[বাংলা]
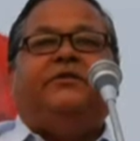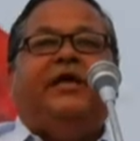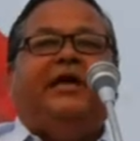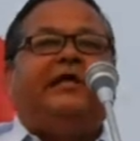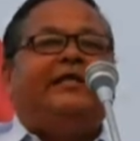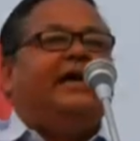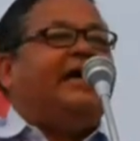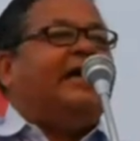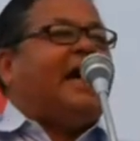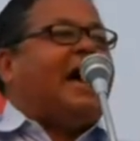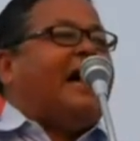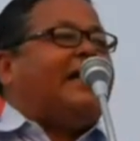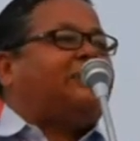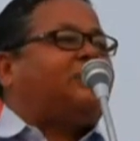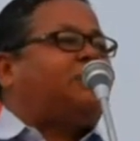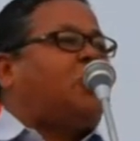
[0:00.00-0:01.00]
দিদির
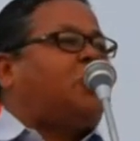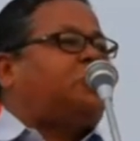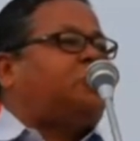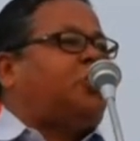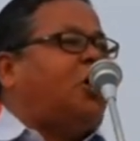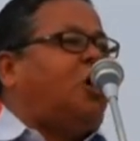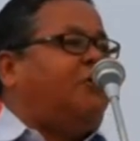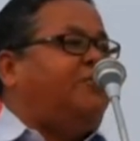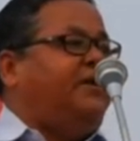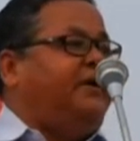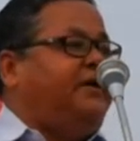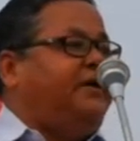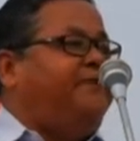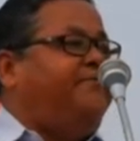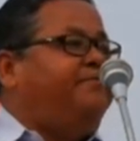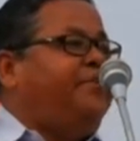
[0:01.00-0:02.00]
হাত শক্ত হবে
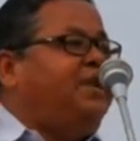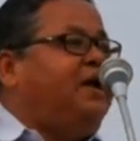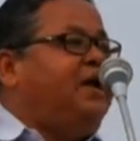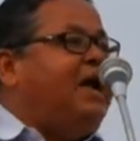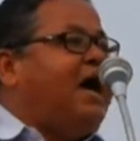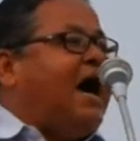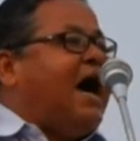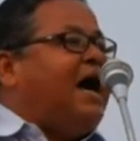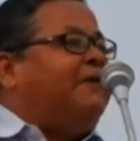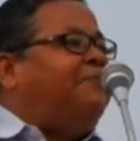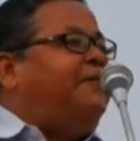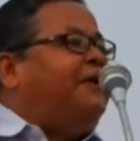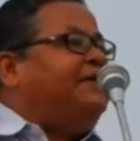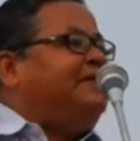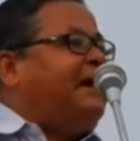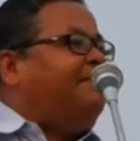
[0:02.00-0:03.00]
আর
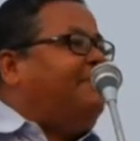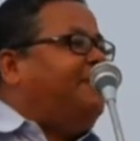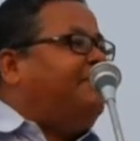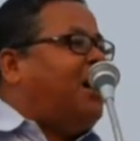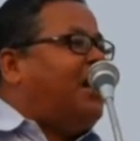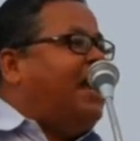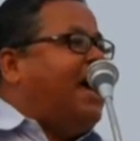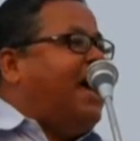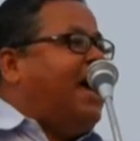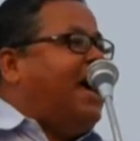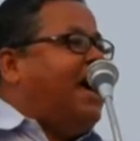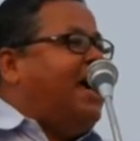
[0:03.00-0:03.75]
বিজেপি বলে